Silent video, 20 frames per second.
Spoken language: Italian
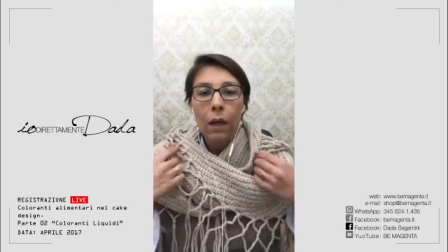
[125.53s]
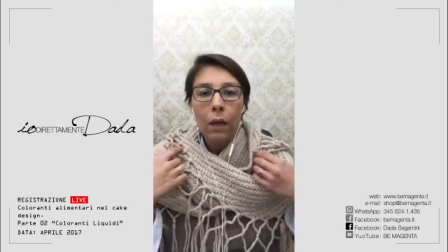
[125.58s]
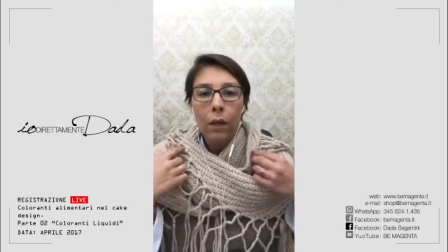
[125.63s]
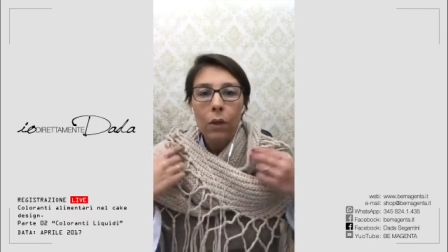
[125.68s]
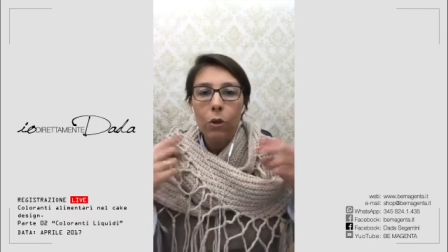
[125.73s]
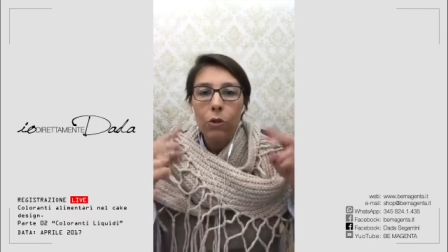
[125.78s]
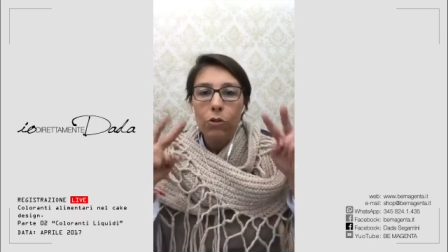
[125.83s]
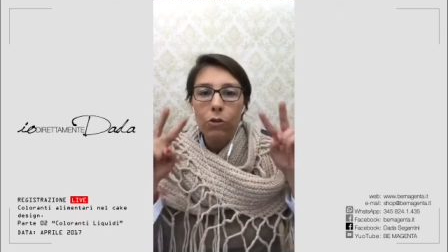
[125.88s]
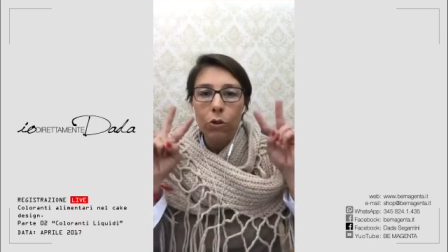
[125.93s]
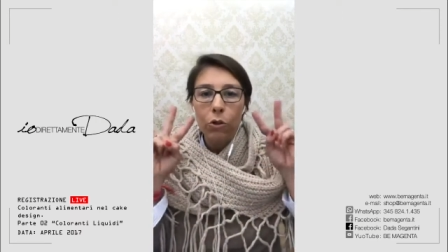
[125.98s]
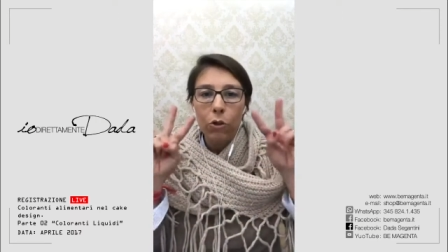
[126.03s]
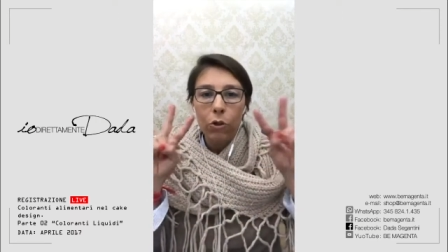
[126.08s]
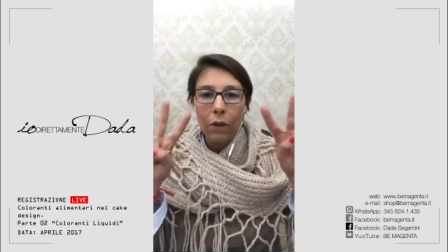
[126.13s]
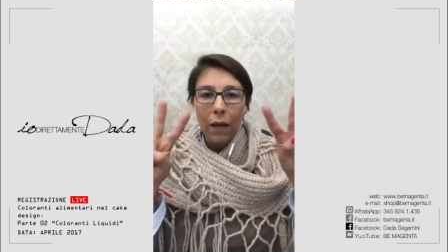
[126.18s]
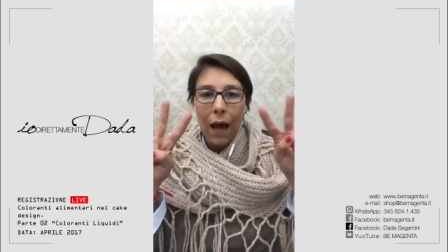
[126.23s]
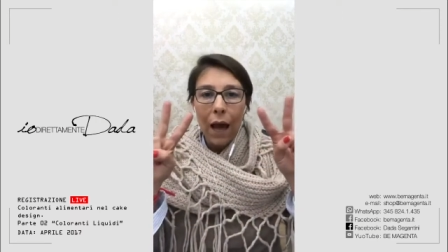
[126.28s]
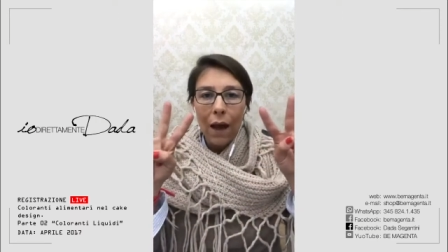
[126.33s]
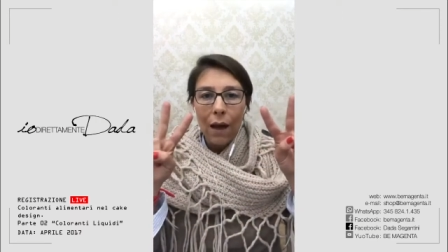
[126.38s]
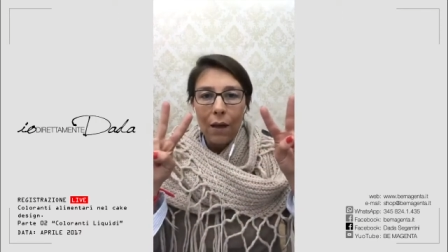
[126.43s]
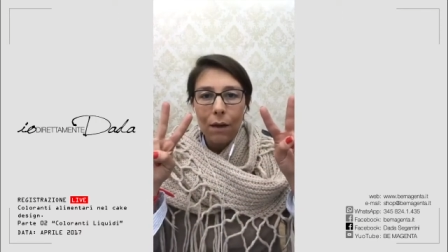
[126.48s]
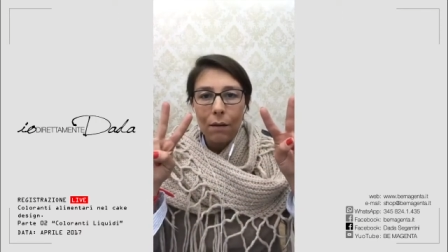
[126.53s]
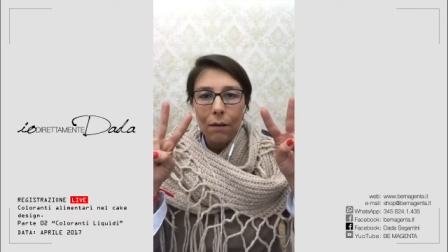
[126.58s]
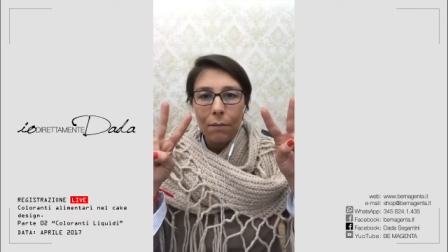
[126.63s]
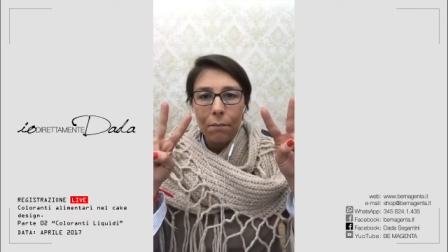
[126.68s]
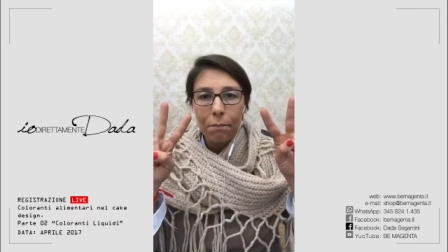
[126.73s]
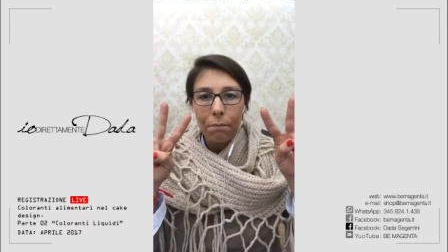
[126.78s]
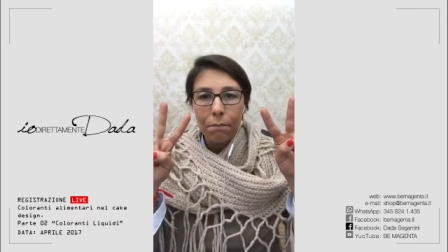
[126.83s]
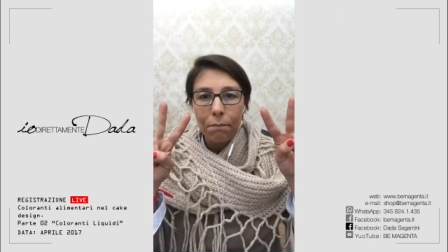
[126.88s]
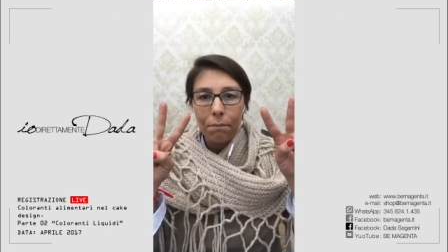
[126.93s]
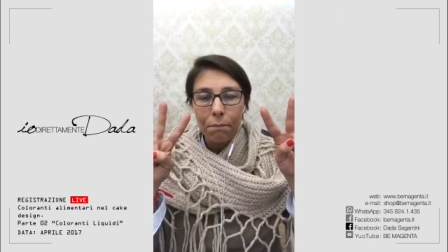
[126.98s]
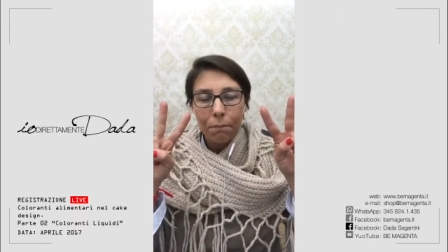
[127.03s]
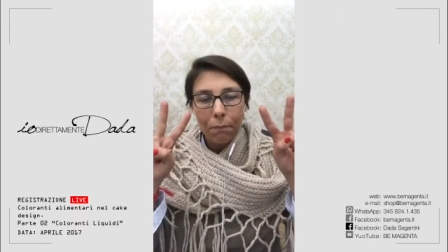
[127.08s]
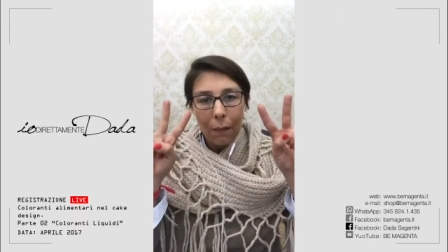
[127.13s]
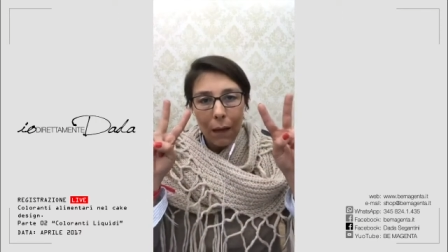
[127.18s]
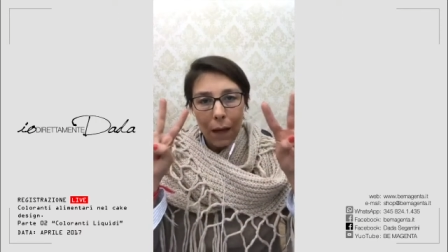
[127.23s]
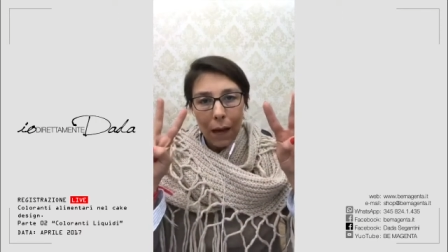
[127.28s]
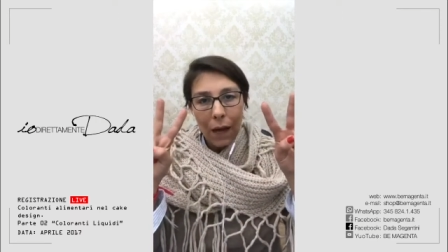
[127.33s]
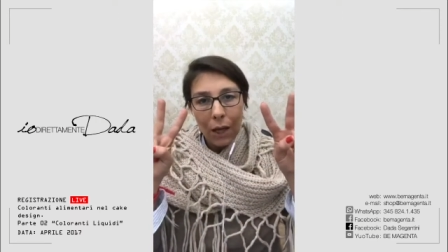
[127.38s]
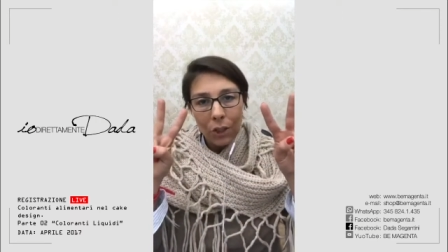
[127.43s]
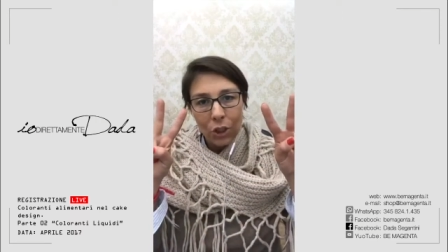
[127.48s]
Io sono da
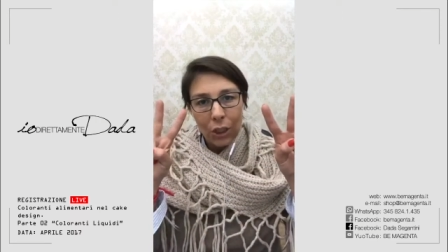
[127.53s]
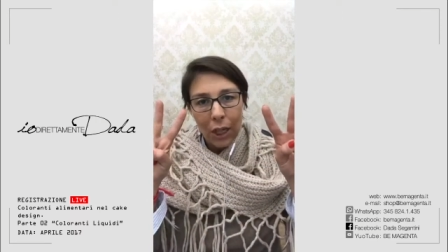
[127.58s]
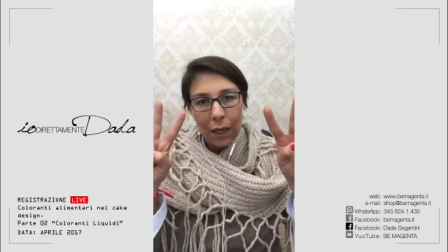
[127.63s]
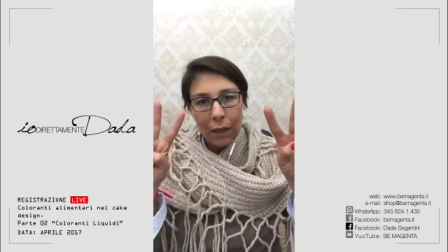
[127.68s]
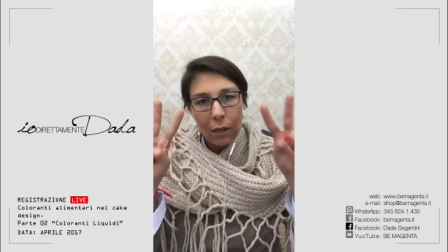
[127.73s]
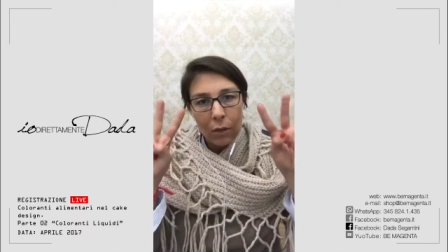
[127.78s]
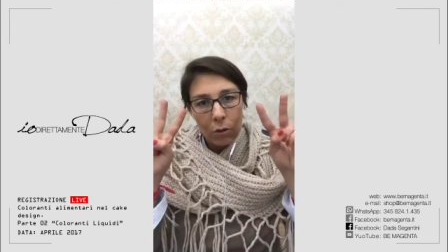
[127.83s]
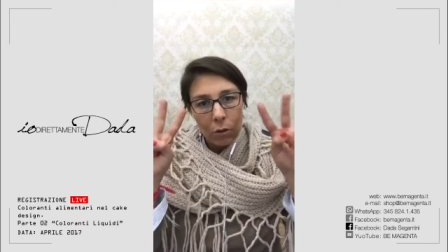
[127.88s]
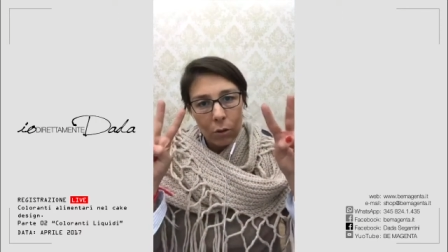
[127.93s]
hashtag